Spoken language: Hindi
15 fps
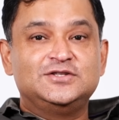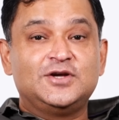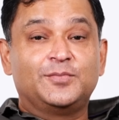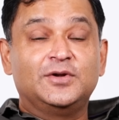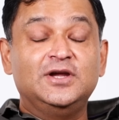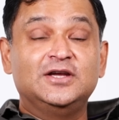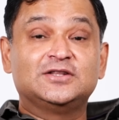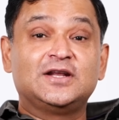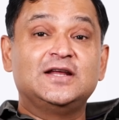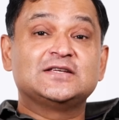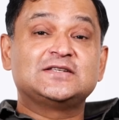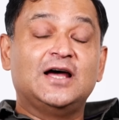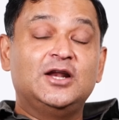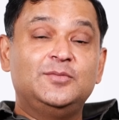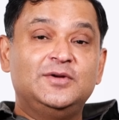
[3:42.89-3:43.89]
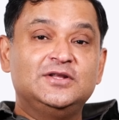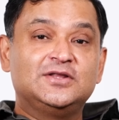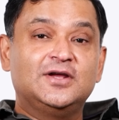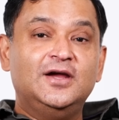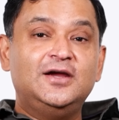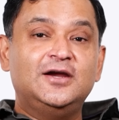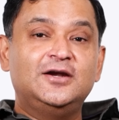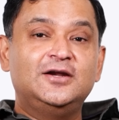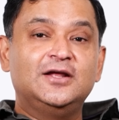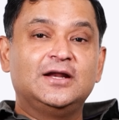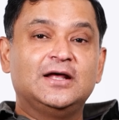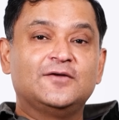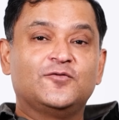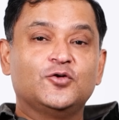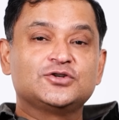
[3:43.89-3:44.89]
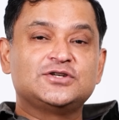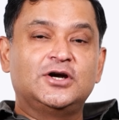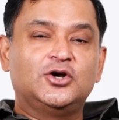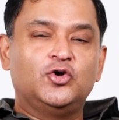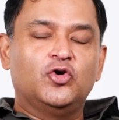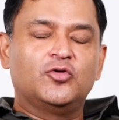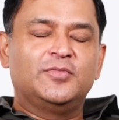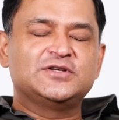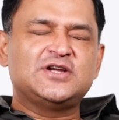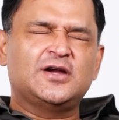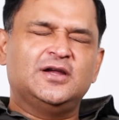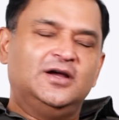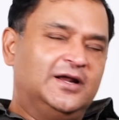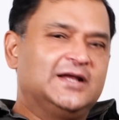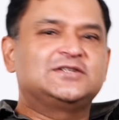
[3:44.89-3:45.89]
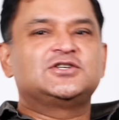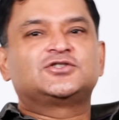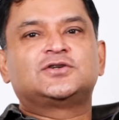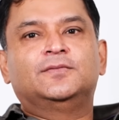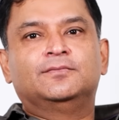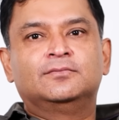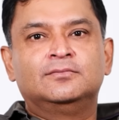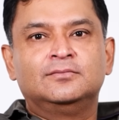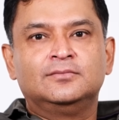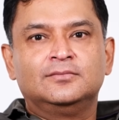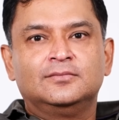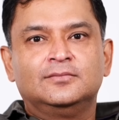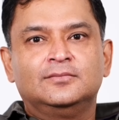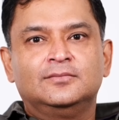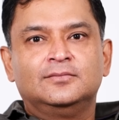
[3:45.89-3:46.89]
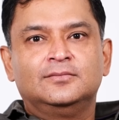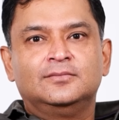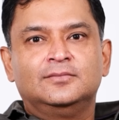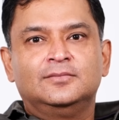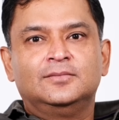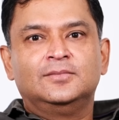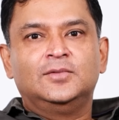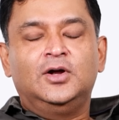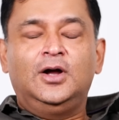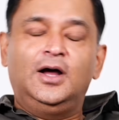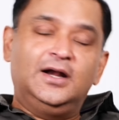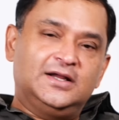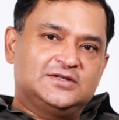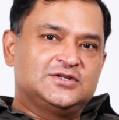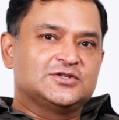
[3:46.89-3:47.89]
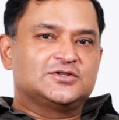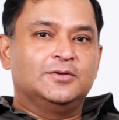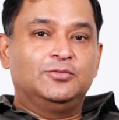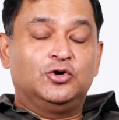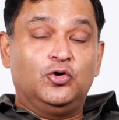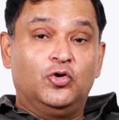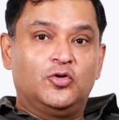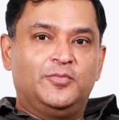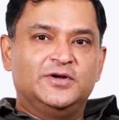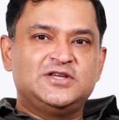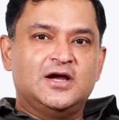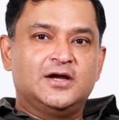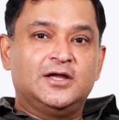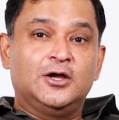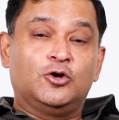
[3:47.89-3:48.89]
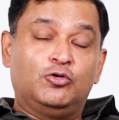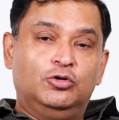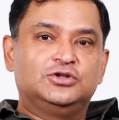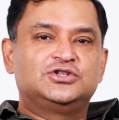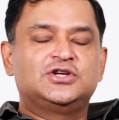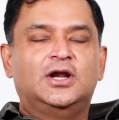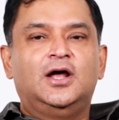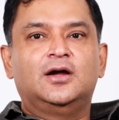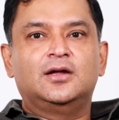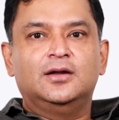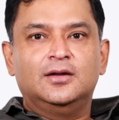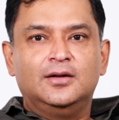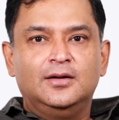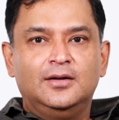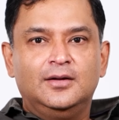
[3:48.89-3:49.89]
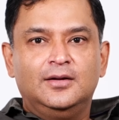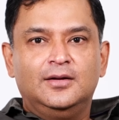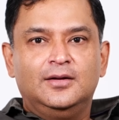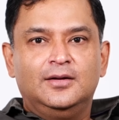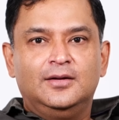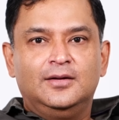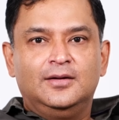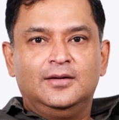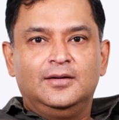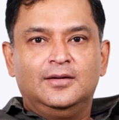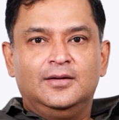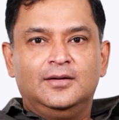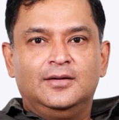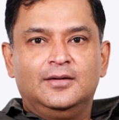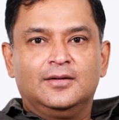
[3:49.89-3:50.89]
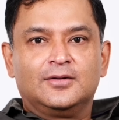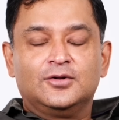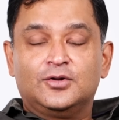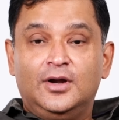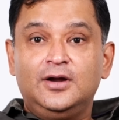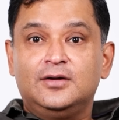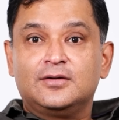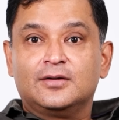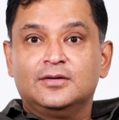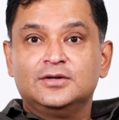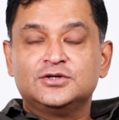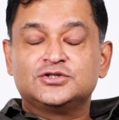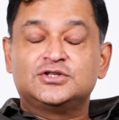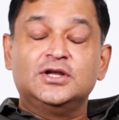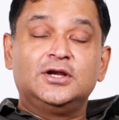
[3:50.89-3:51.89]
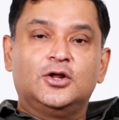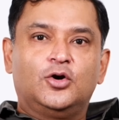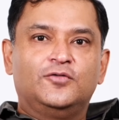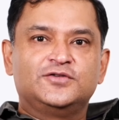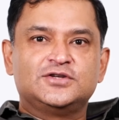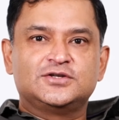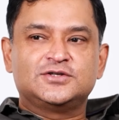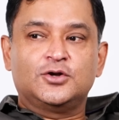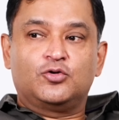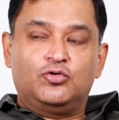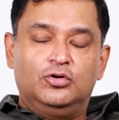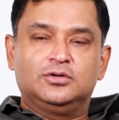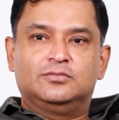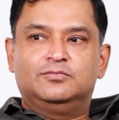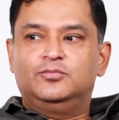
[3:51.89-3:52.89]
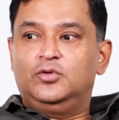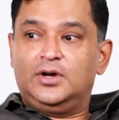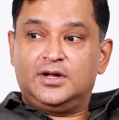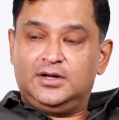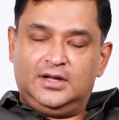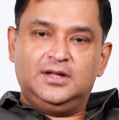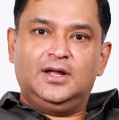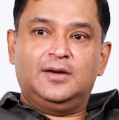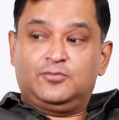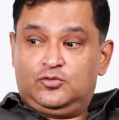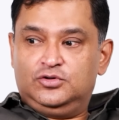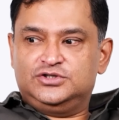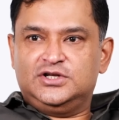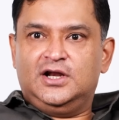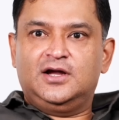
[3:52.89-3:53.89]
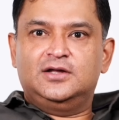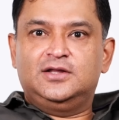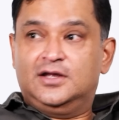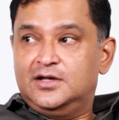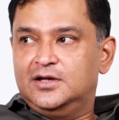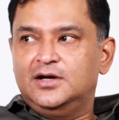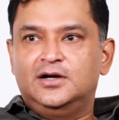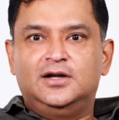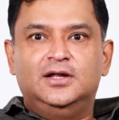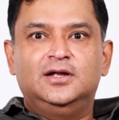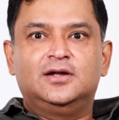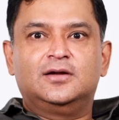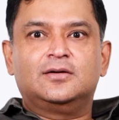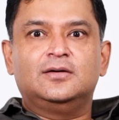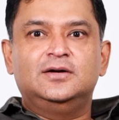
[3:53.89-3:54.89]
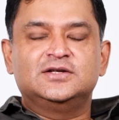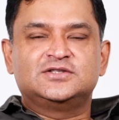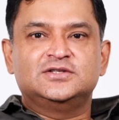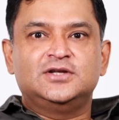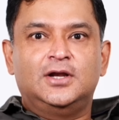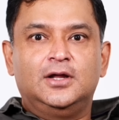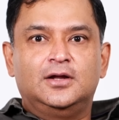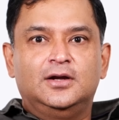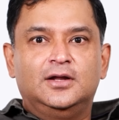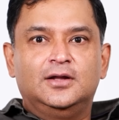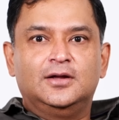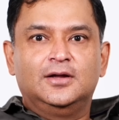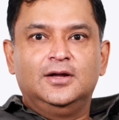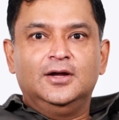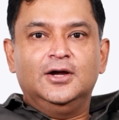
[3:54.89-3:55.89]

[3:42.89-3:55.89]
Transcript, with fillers: जबकि इतने साल बीत गए इंडियन एयरफोर्स ने ठोक बजा के हर एक सिस्टम हर एक सिस्टम ठोक बजा के खुद चला के राइट सीनियर ऑफिसर्स ने खुद बोला कि नहीं हम खुद चला के देखेंगे ठीक डिसीजन है कि नहीं है